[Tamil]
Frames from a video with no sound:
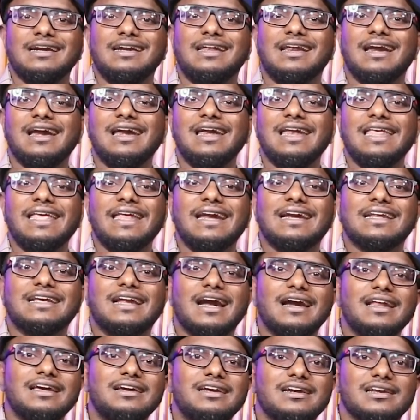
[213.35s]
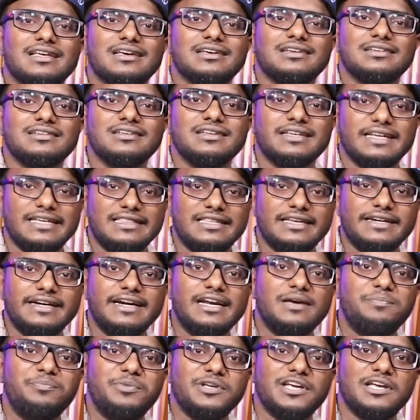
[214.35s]
ட்ரில்லியன் கணக்கில் இந்த
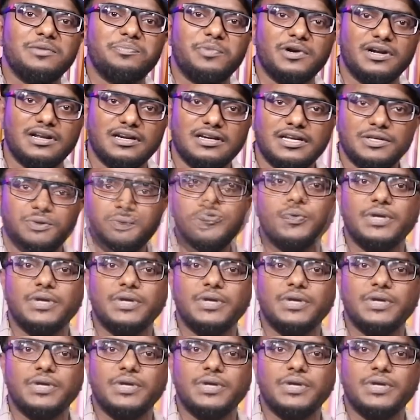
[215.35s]
இழப்பு ஏற்பட்டிருக்கு